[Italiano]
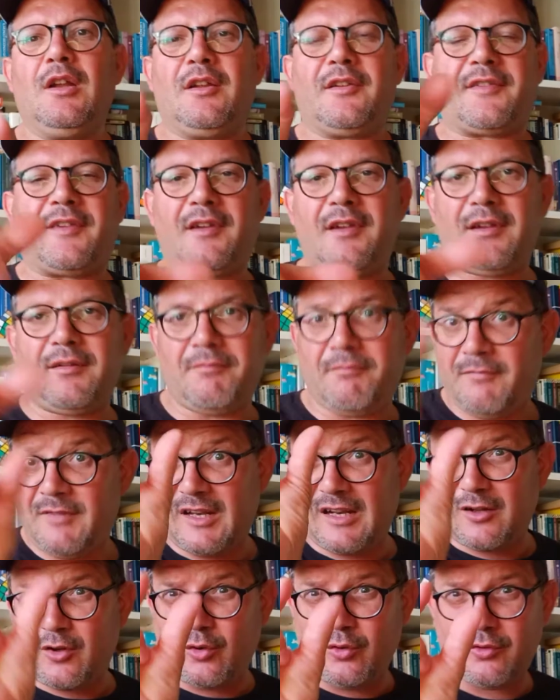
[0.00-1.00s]
se vi
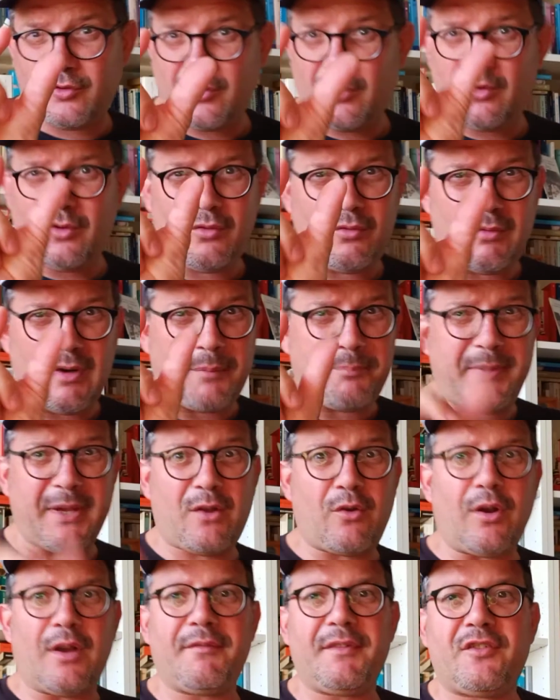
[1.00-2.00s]
racconto una
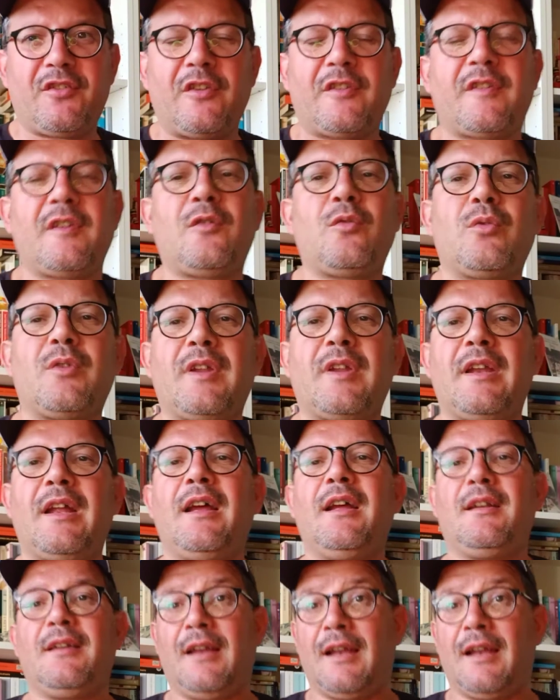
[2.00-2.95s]
piccola vicissitudine